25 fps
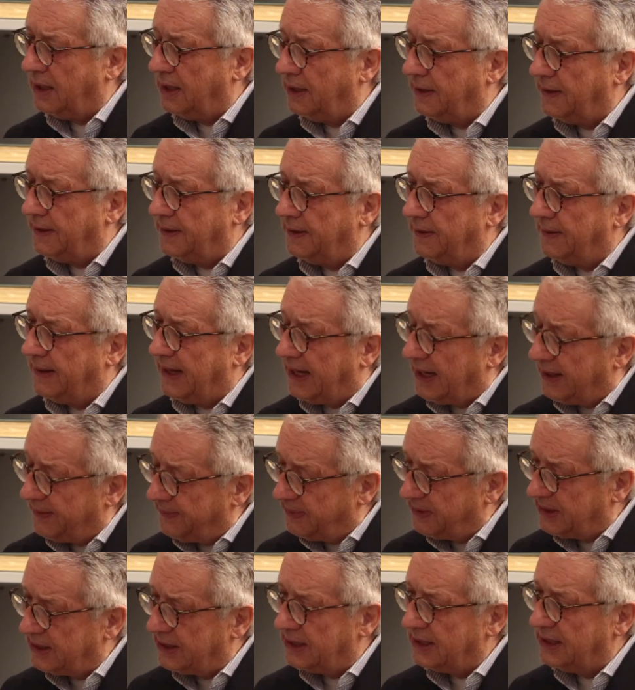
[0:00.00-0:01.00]
Äh,
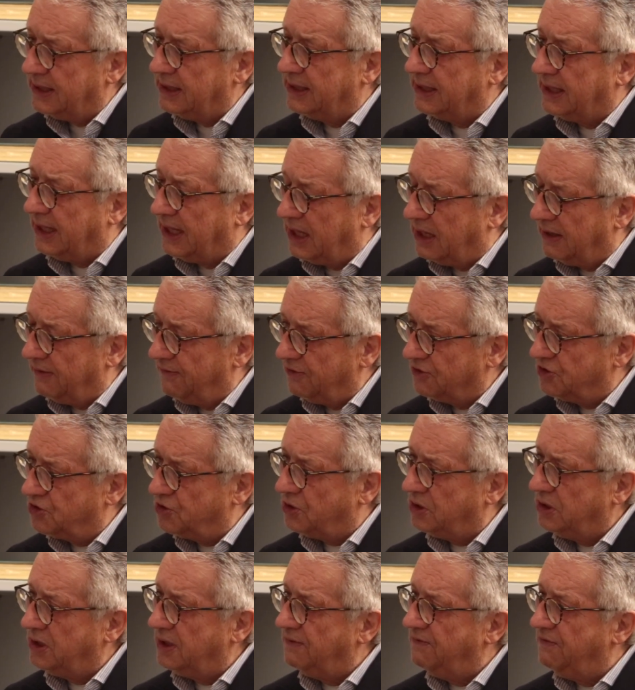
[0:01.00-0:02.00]
aber da
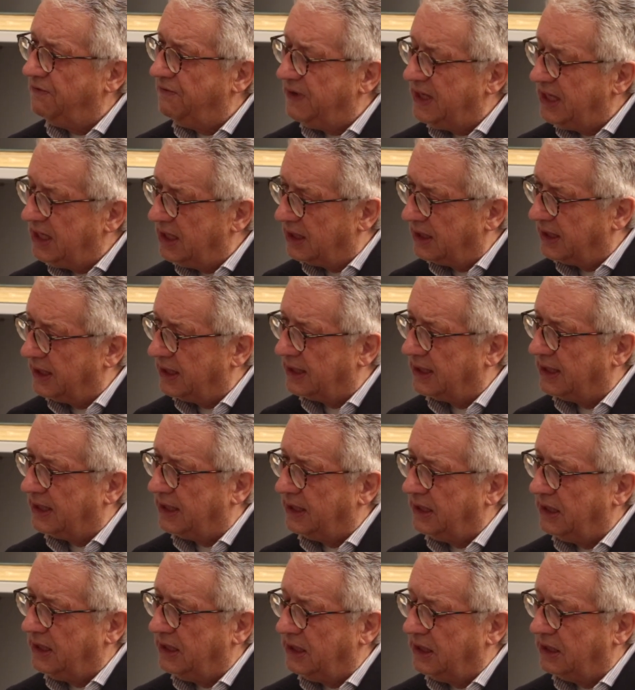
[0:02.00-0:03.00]
sollten wir
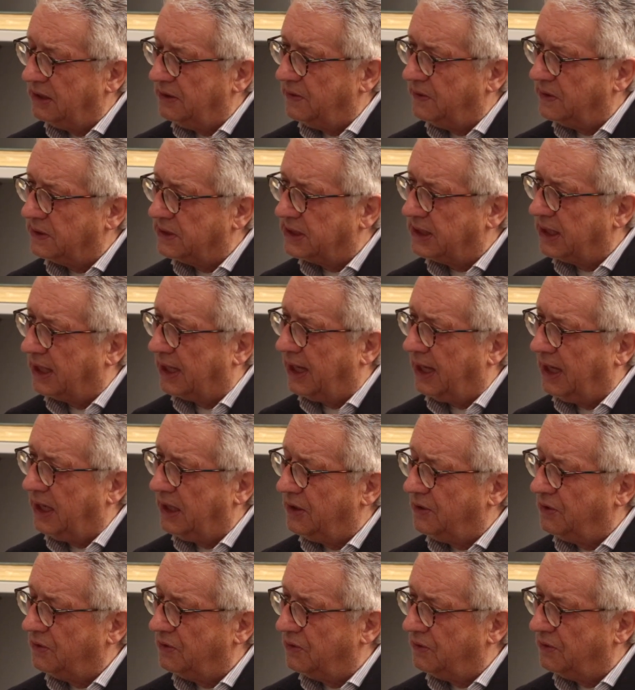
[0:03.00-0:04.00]
gerade hier in
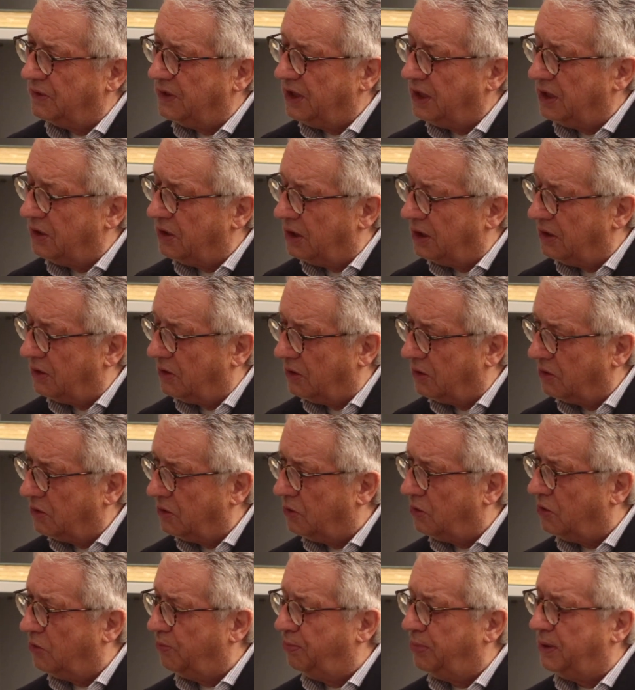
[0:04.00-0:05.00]
Österreich und in äh,
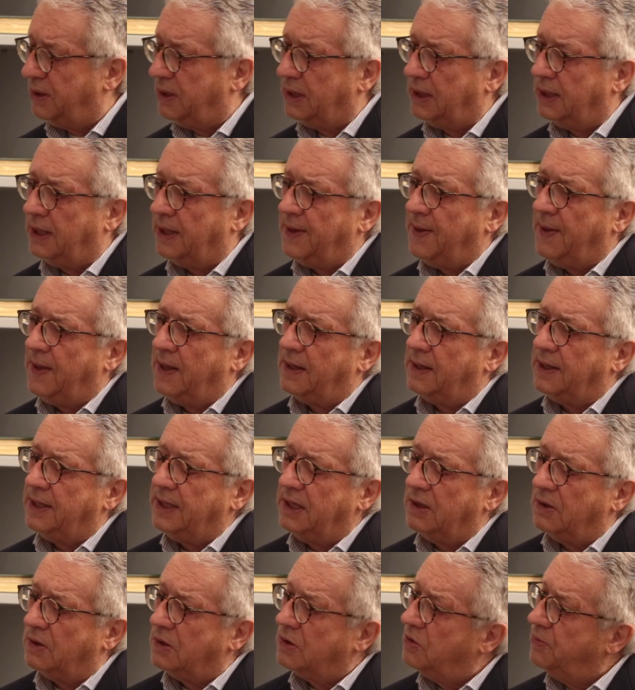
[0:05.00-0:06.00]
Europa,
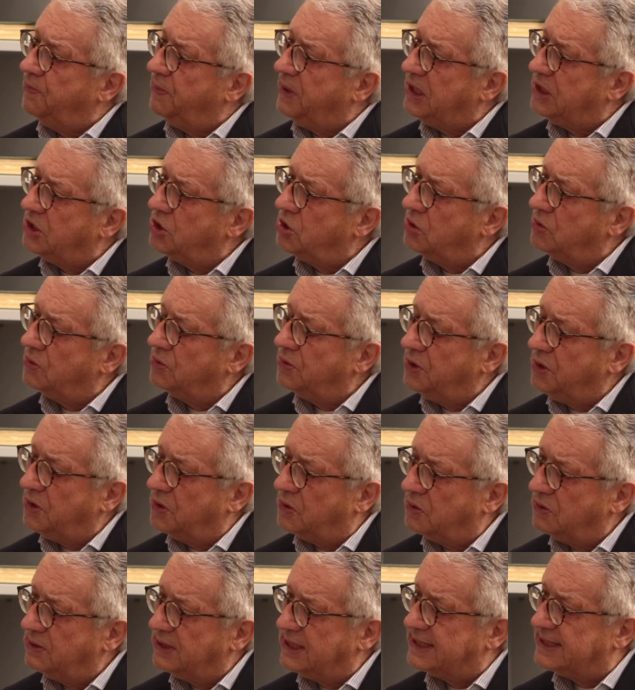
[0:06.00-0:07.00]
in der Europäischen
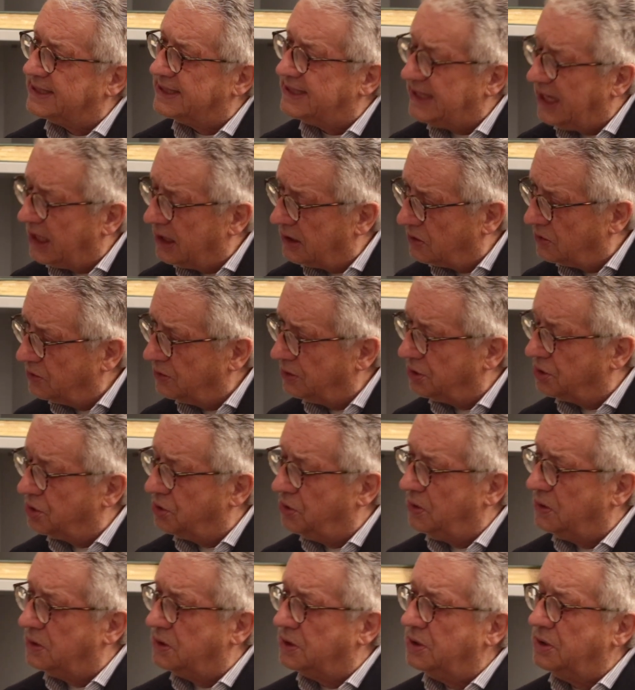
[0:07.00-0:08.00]
Union, das sehr
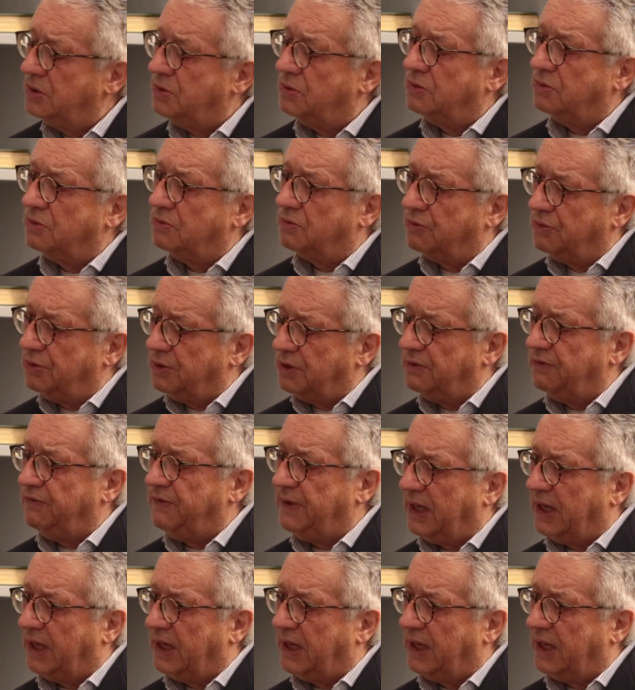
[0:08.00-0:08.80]
unterstützen und äh,